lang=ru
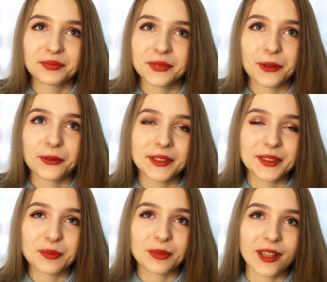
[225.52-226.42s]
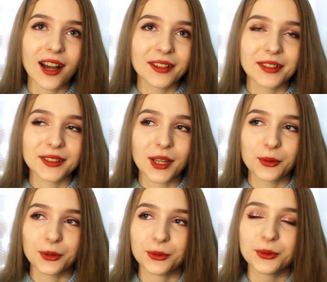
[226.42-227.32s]
такого тепла, не
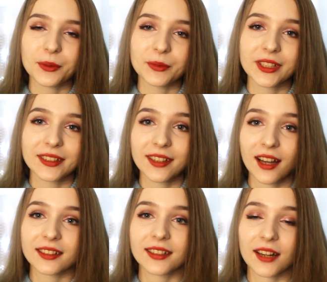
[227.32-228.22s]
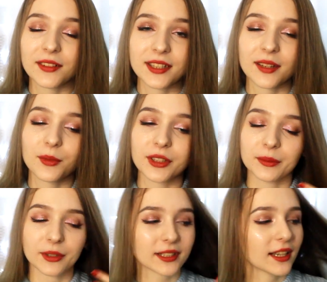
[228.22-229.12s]
знаю, уюта. Мне так нравится об
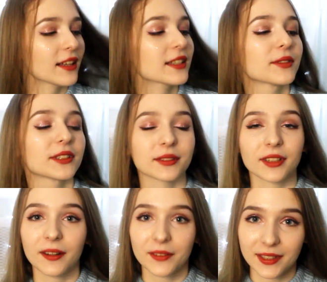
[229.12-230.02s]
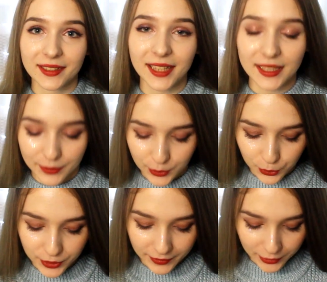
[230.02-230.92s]
этом рассказывать, нравится рассказывать
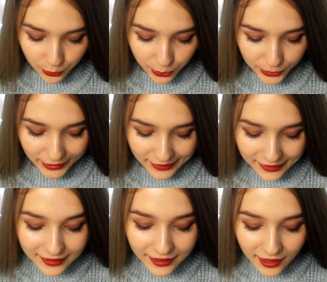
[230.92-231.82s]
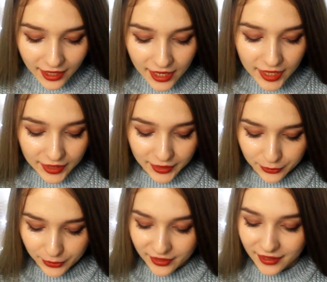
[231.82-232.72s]
о своих любимых книгах. И
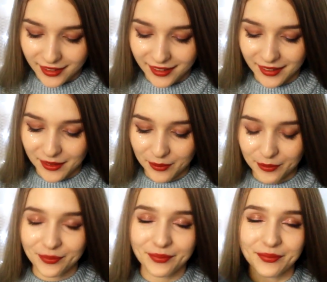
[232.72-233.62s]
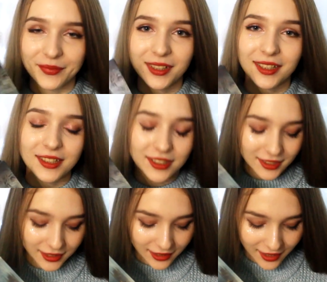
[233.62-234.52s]
вот,
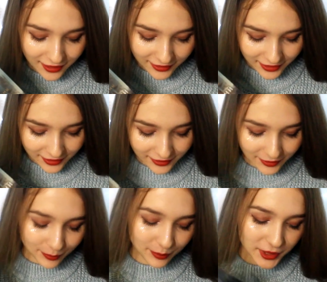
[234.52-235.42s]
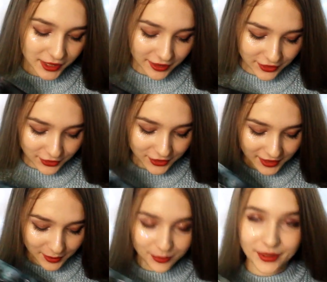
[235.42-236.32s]
механический ангел,
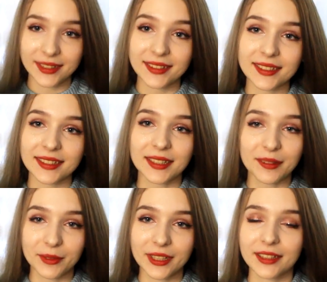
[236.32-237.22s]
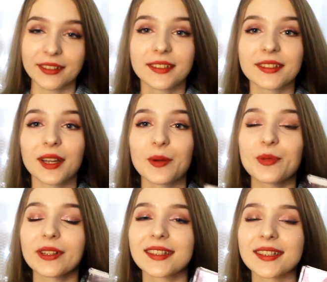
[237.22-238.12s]
механический принц и механическая
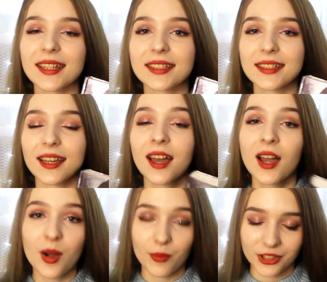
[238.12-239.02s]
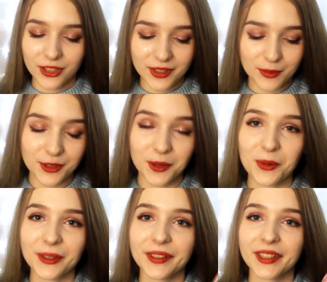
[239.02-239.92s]
принцесса. Пожалуйста, напишите в
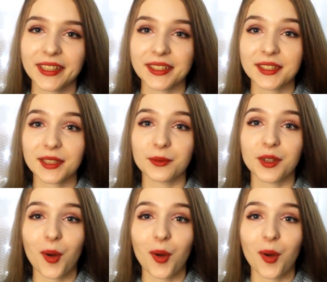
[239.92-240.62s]
комментариях, хотите ли вы